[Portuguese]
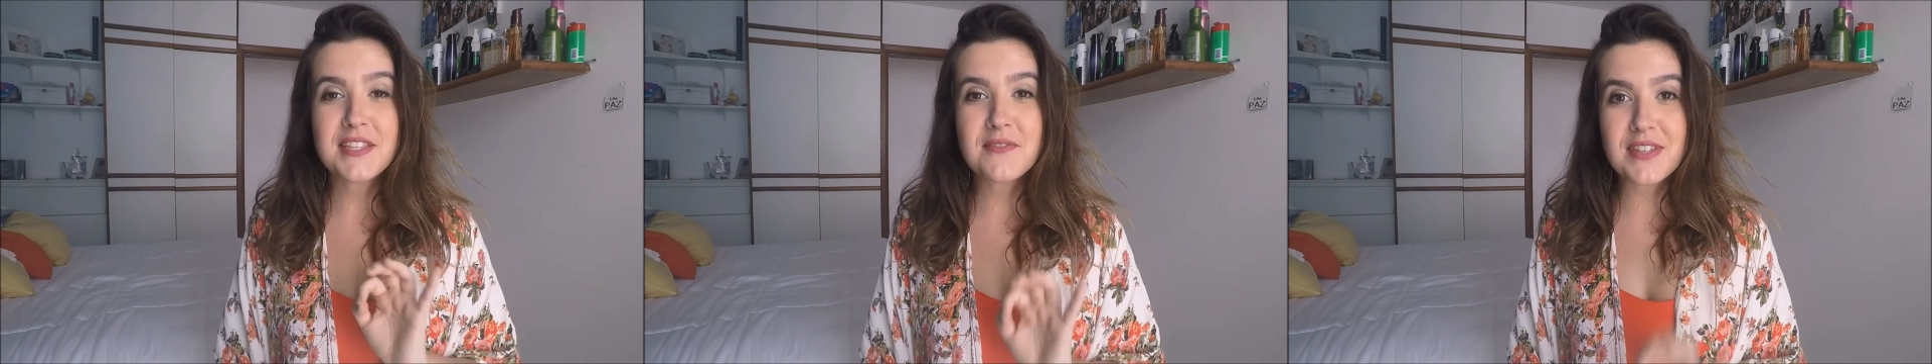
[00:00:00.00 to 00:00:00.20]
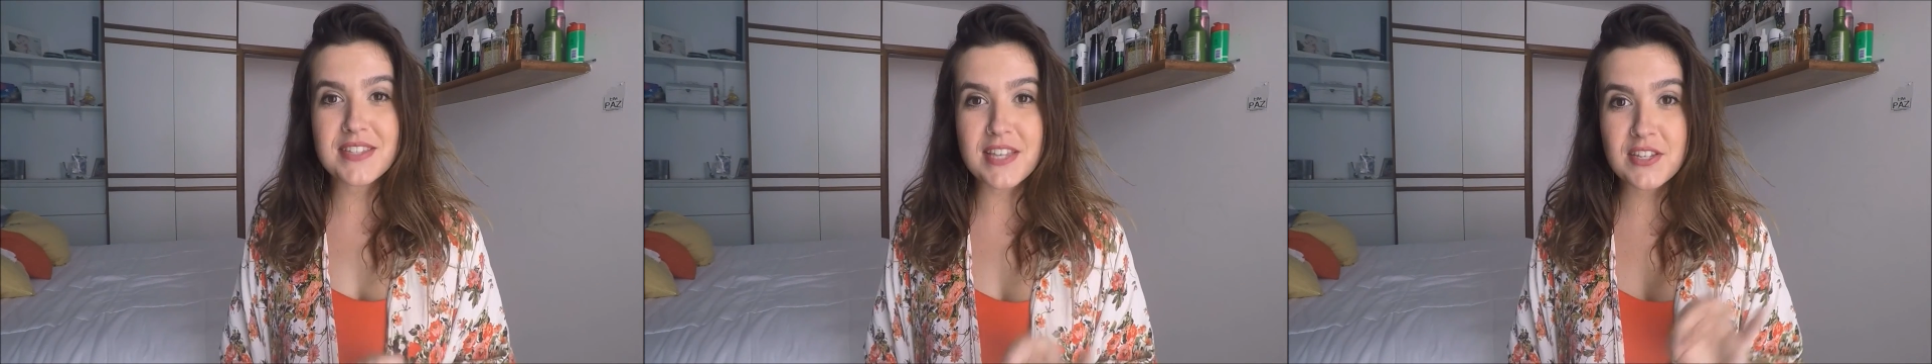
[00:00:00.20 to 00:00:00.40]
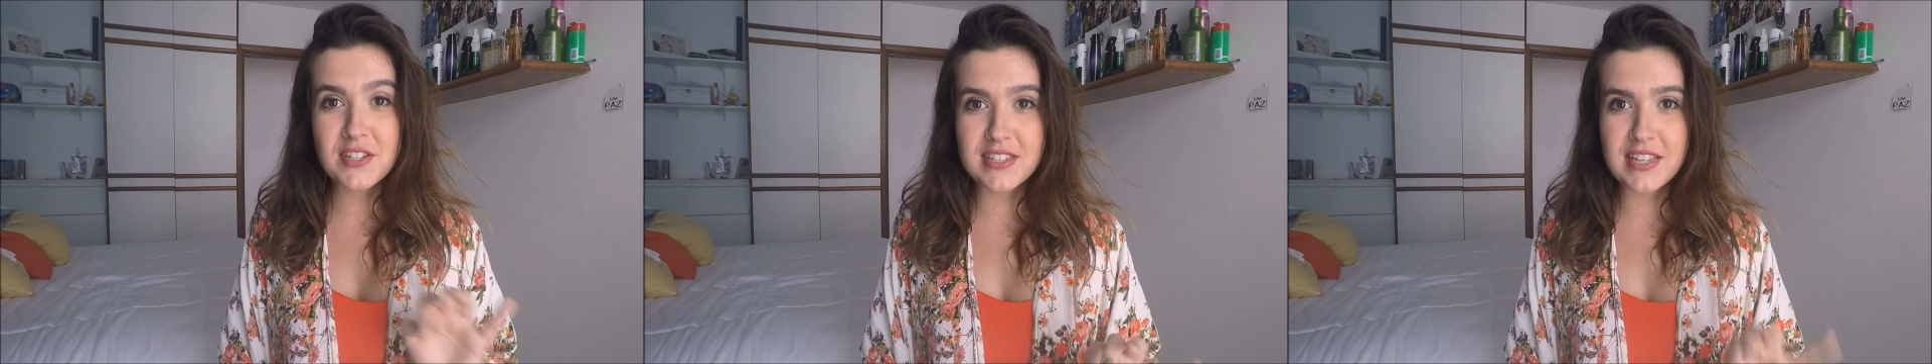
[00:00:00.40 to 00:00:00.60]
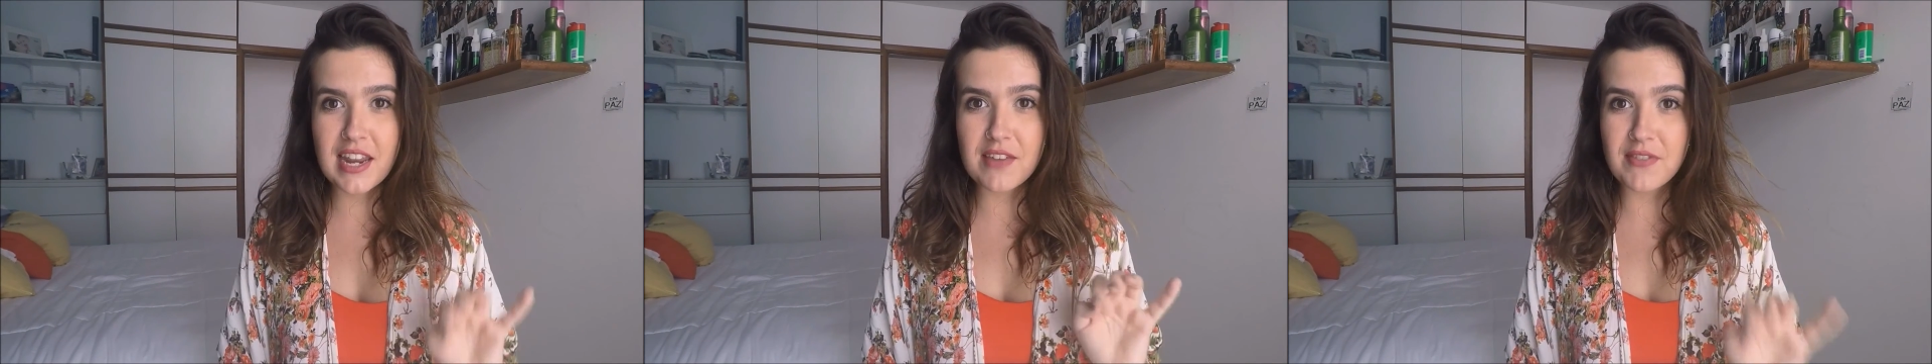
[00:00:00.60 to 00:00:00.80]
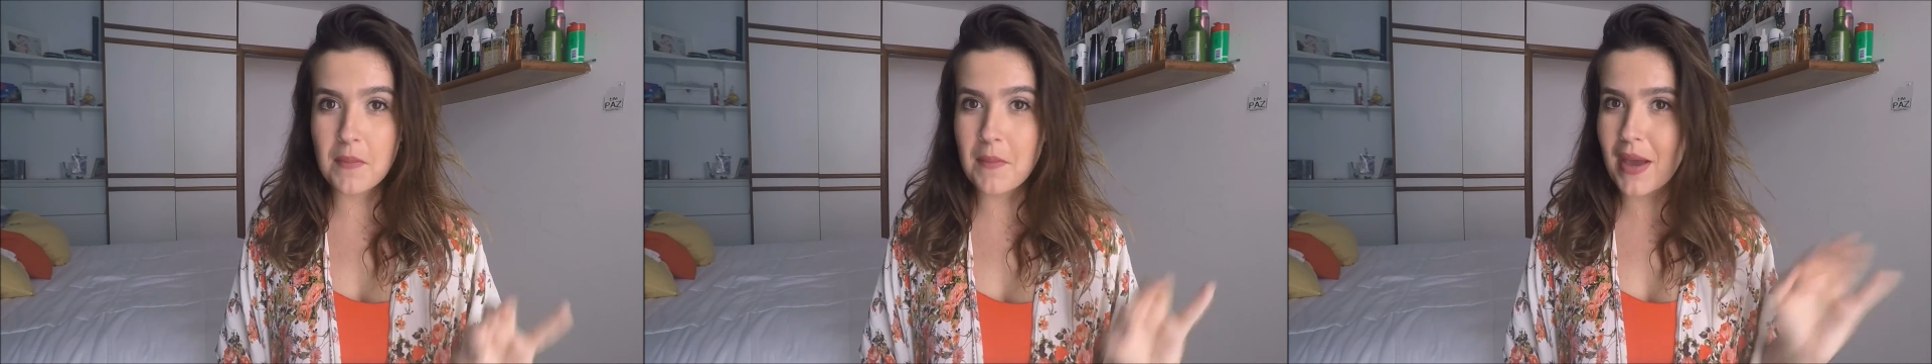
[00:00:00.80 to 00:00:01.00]
Se vocês
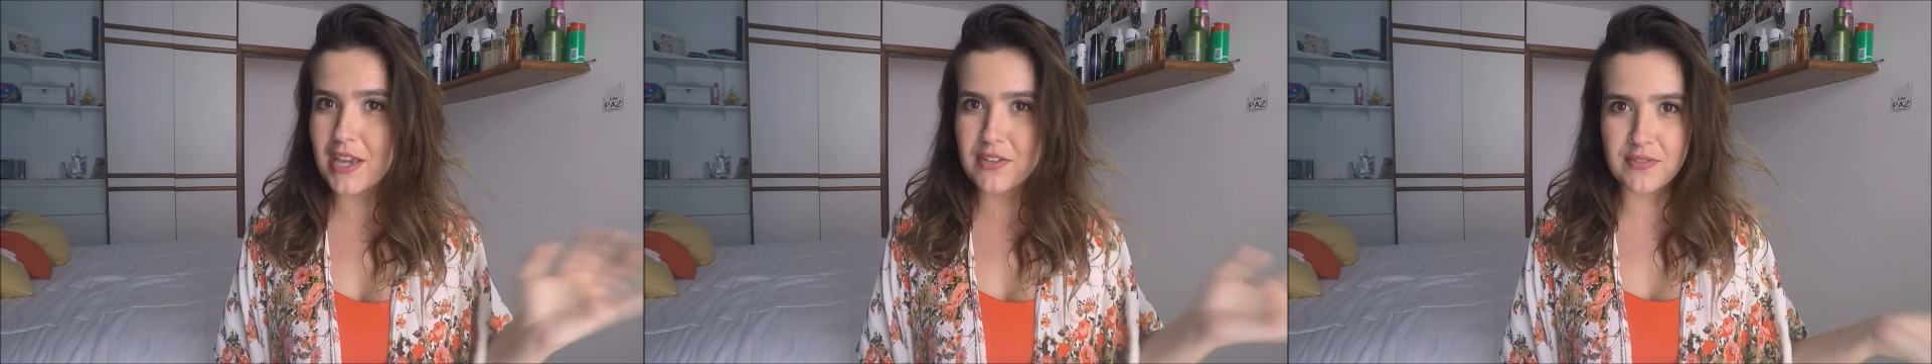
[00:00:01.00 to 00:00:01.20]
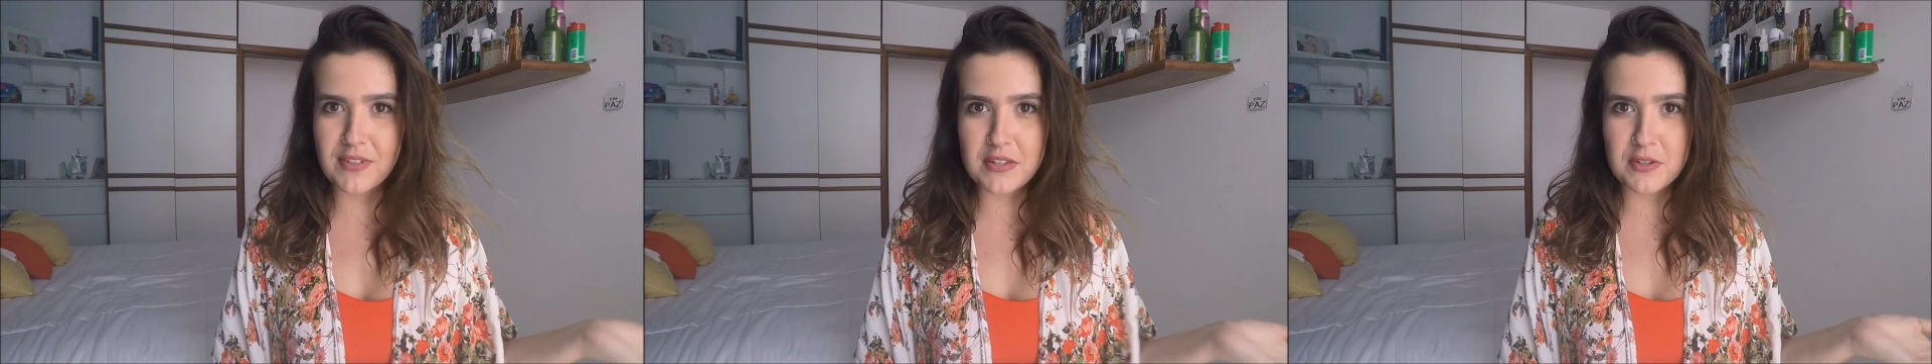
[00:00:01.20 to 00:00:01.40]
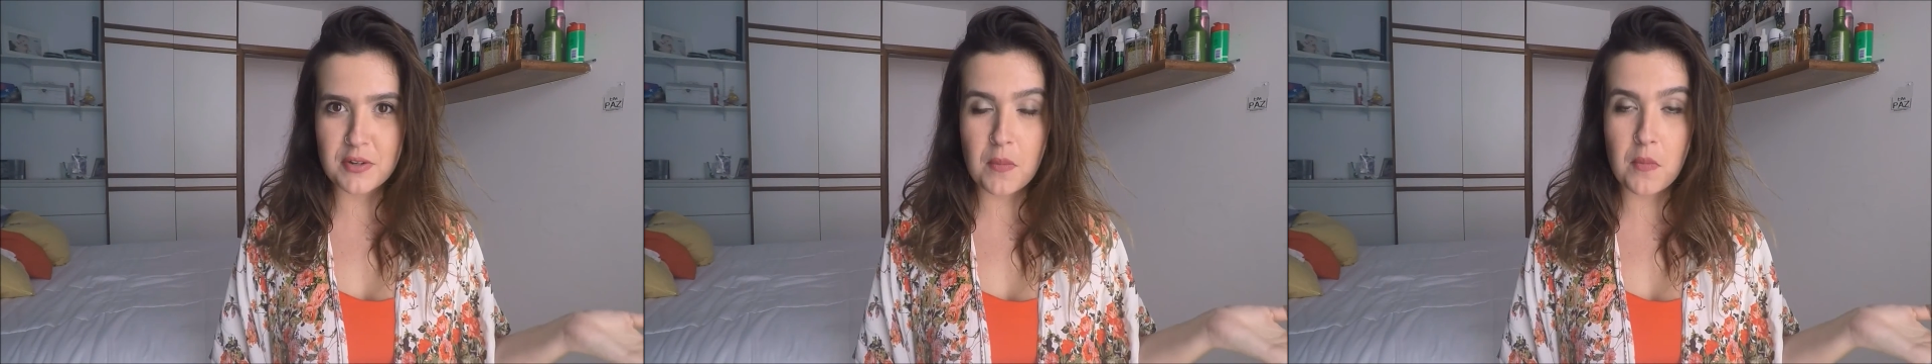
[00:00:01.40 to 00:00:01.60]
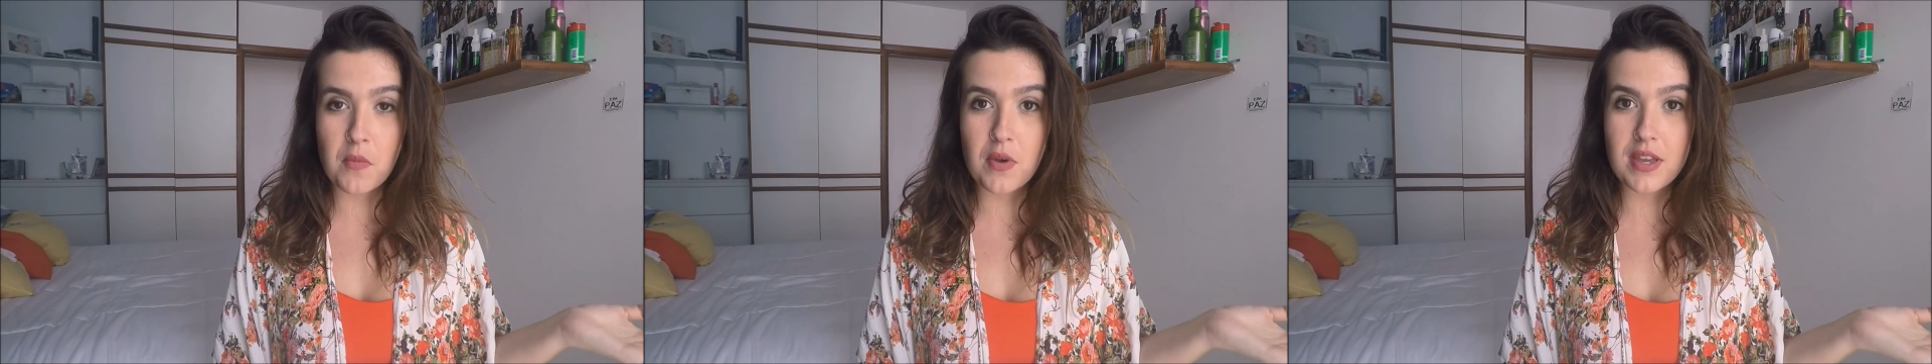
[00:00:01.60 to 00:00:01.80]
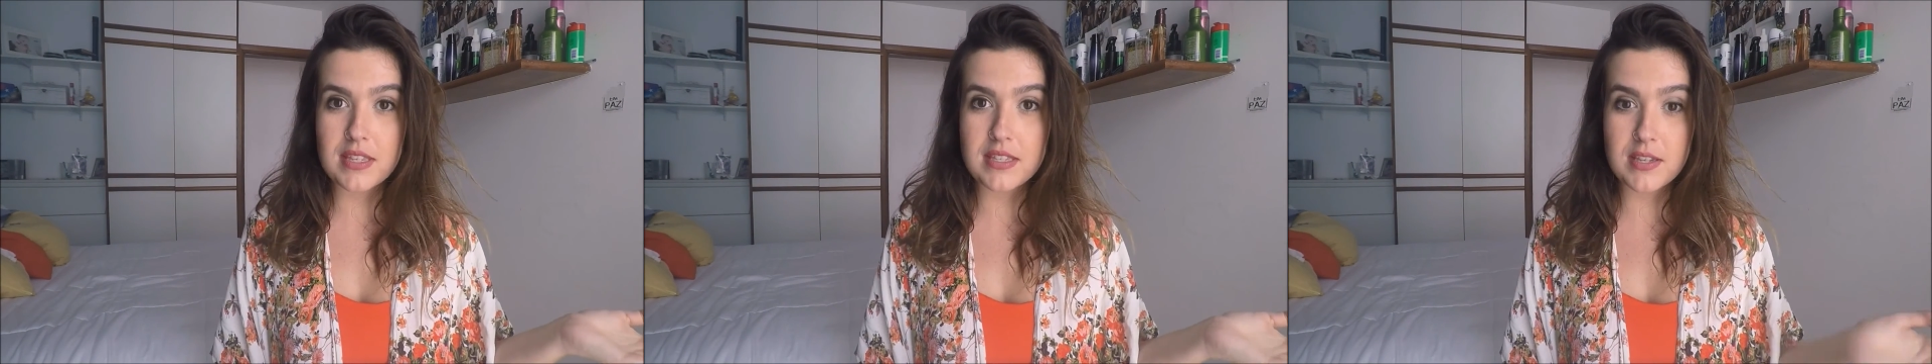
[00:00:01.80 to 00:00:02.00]
quiserem ver mais vídeos
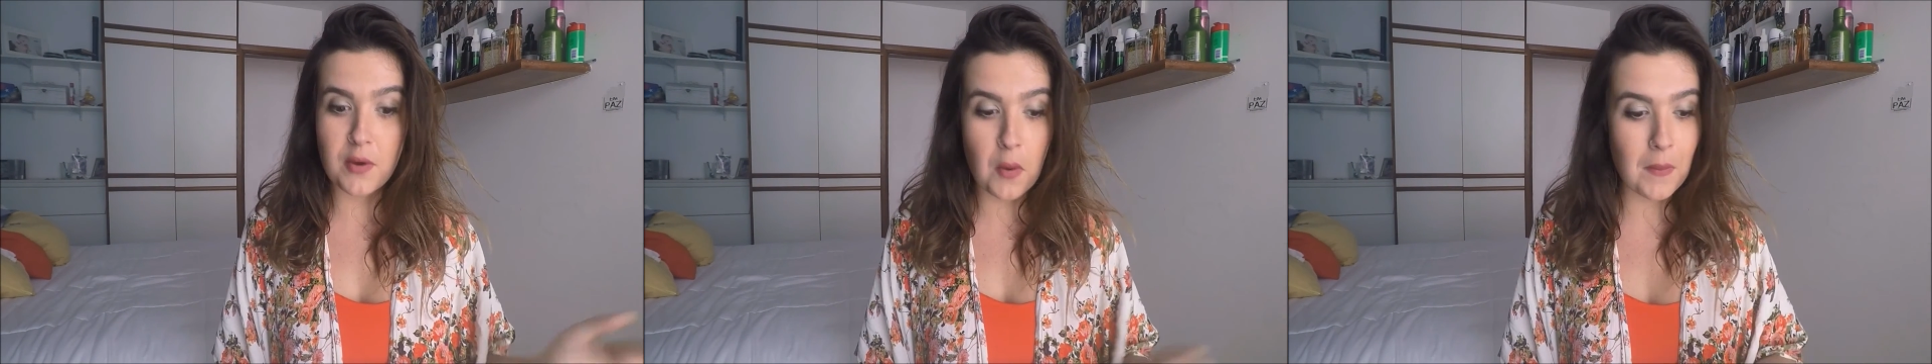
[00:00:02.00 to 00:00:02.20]
como esse,